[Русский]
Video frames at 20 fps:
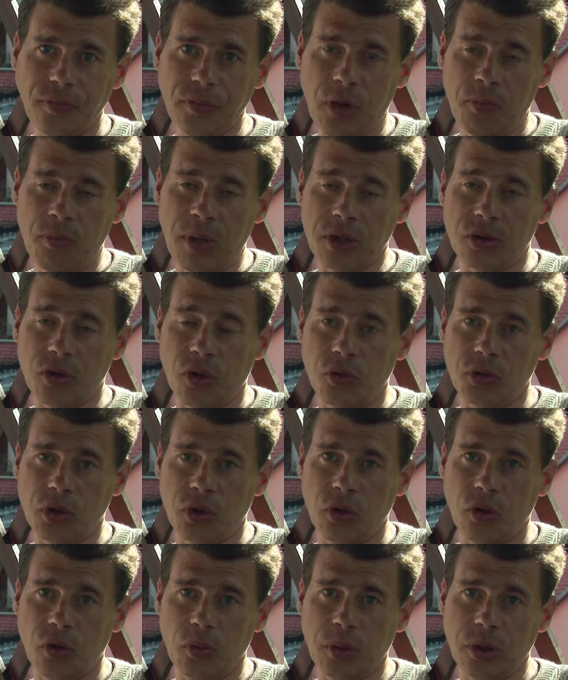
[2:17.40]
в
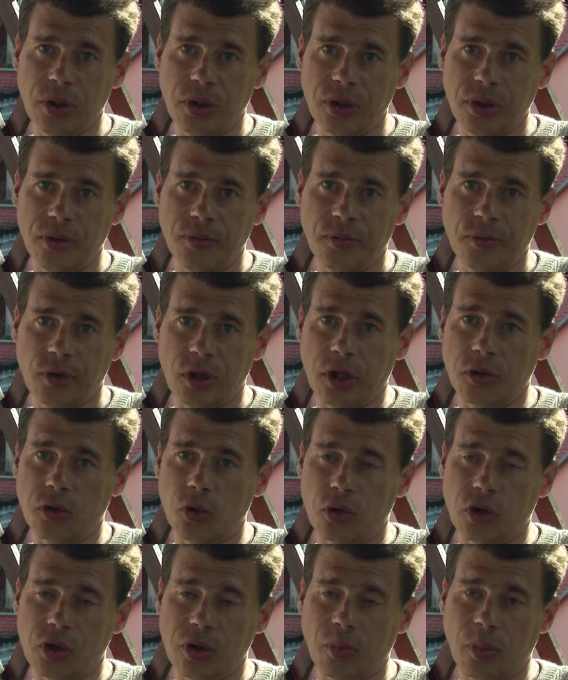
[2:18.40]
Московской области, в
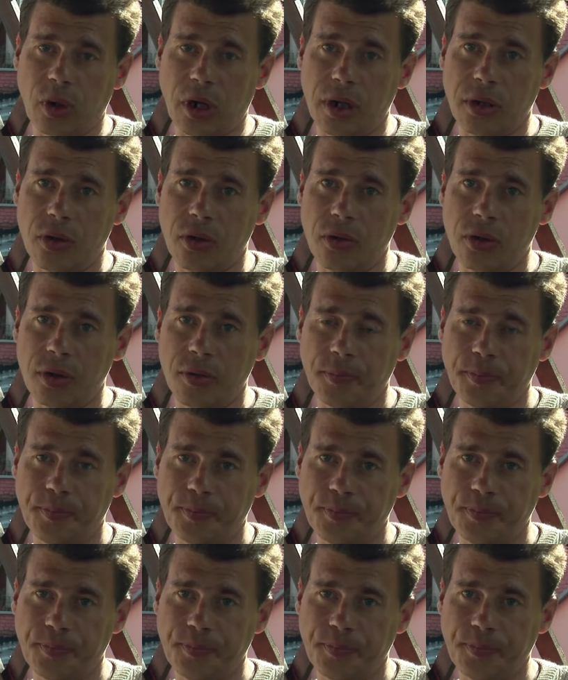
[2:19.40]
Шатурском районе.